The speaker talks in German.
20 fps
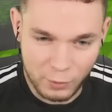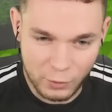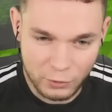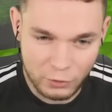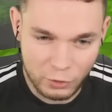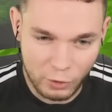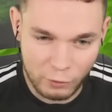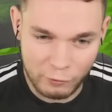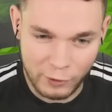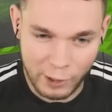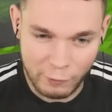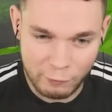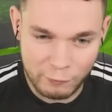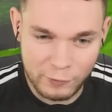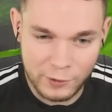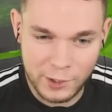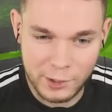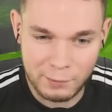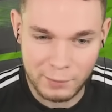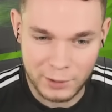Motor werfen
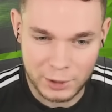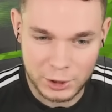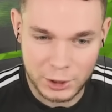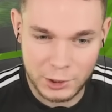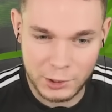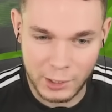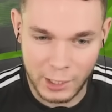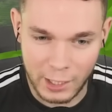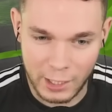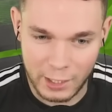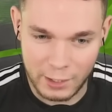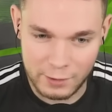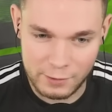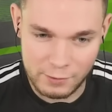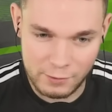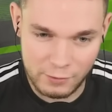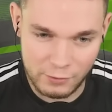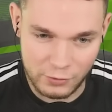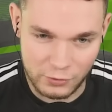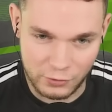wir die Maschine
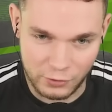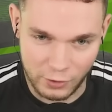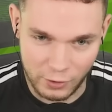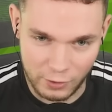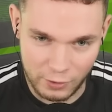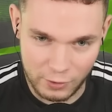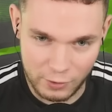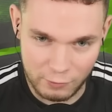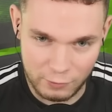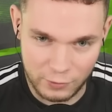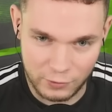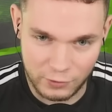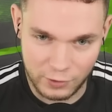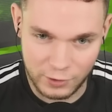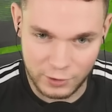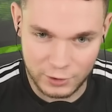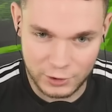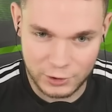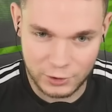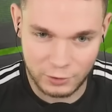an. So, wir
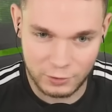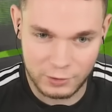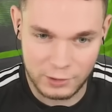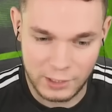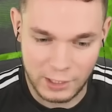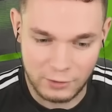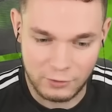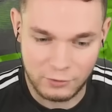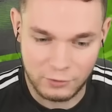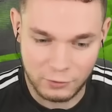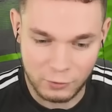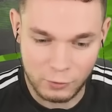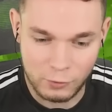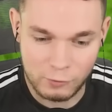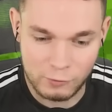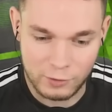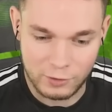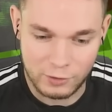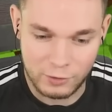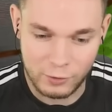sehen schon, jetzt
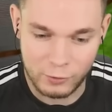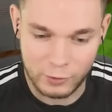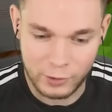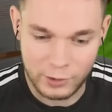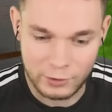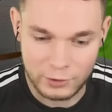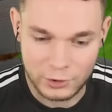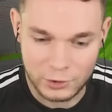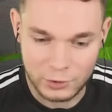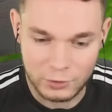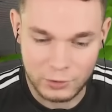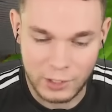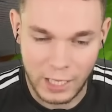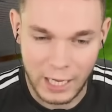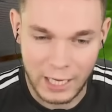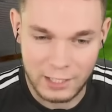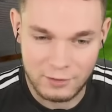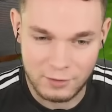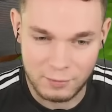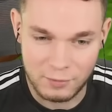könnten wir theoretisch schon die
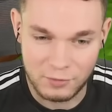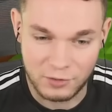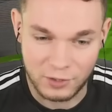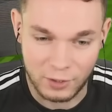Items